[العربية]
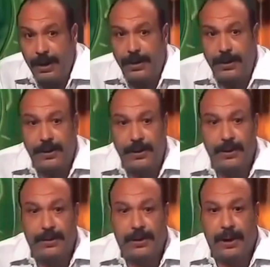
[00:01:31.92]
ان
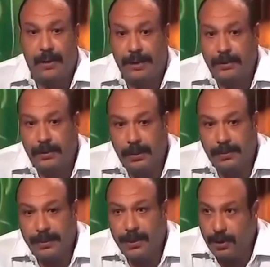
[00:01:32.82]
التوتر
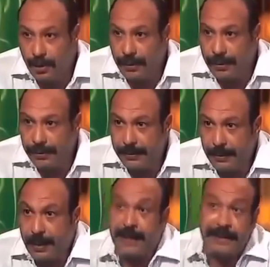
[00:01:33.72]
في الشغل
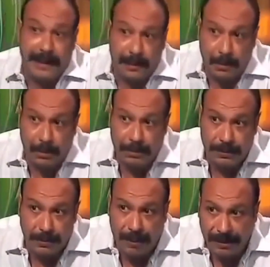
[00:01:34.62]
قد يكون
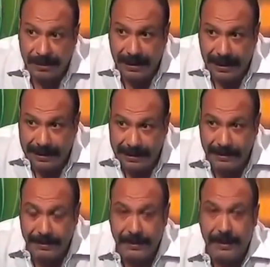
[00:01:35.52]
في بعض
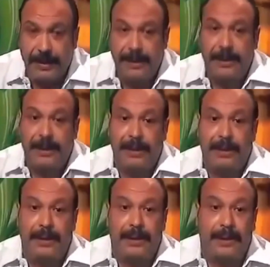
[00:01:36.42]
الاحيان
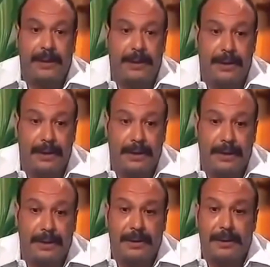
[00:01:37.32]

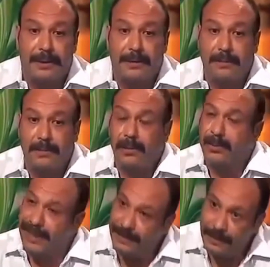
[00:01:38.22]
آه
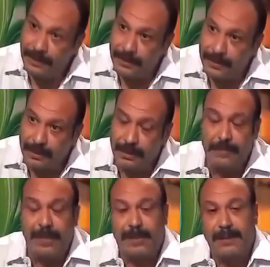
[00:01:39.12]
مفيد
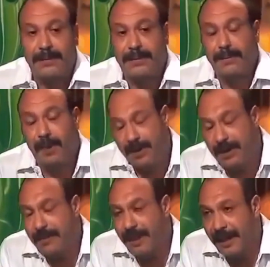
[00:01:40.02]
بس في
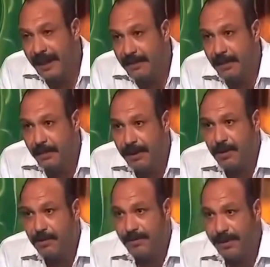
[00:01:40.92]
معظم الاحيان ما
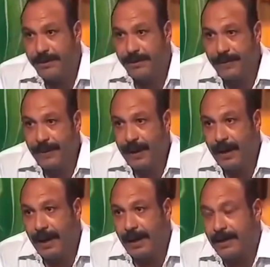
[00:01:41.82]
بيبقاش مفيد
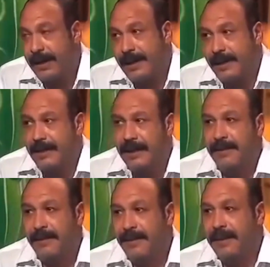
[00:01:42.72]
عشان كده
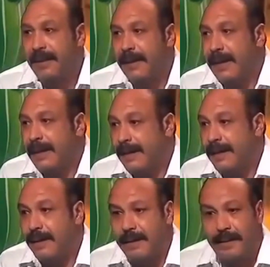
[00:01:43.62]
تلاقيني في الفتره
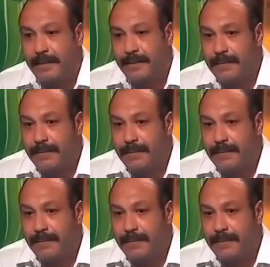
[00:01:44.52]
الاخيره